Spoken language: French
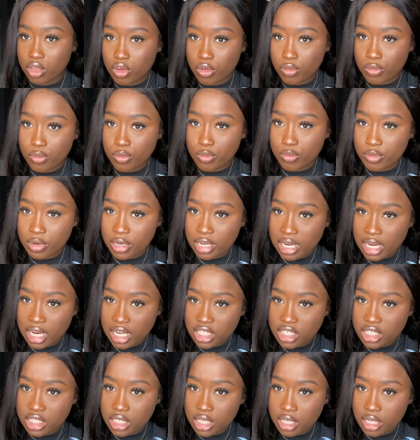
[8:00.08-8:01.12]
que vous voulez
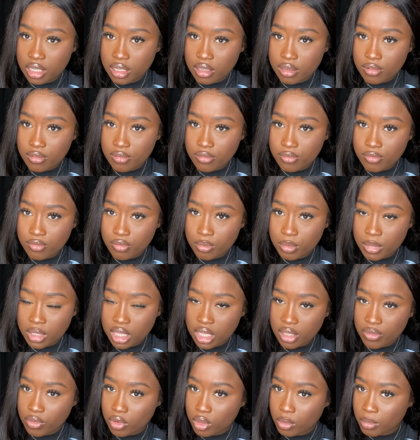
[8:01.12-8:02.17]
lâcher, vous
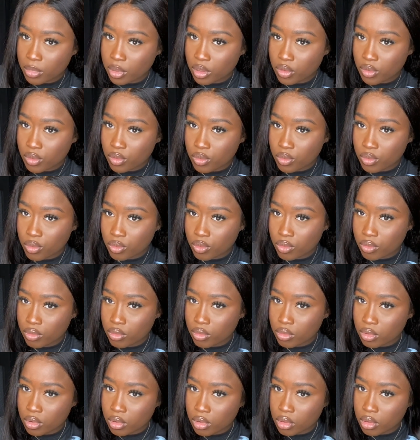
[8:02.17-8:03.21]
mettez votre main en dessous,
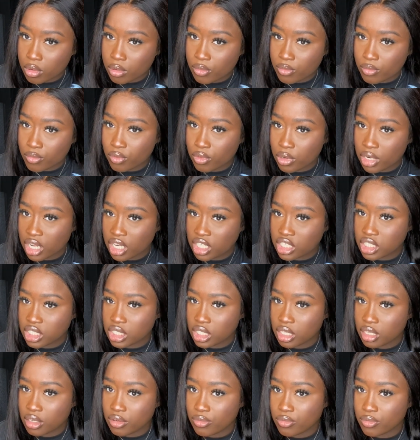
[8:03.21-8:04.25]
vous
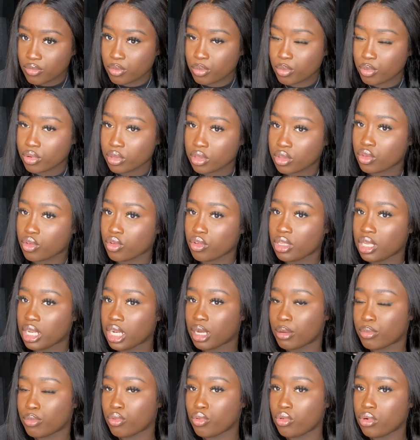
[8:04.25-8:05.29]
lâchez, vous tenez
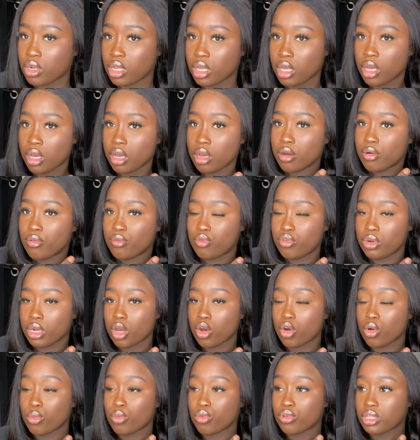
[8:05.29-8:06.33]
la boucle, vous la
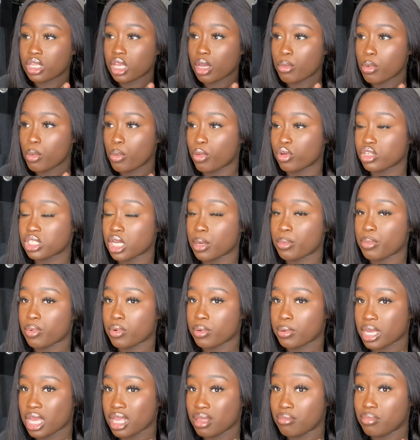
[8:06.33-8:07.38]
remontez un peu pour que ça
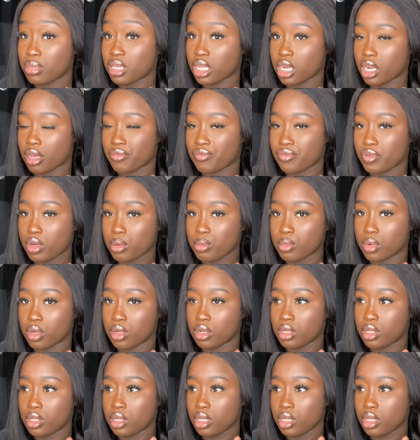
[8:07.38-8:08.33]
prenne bien la forme.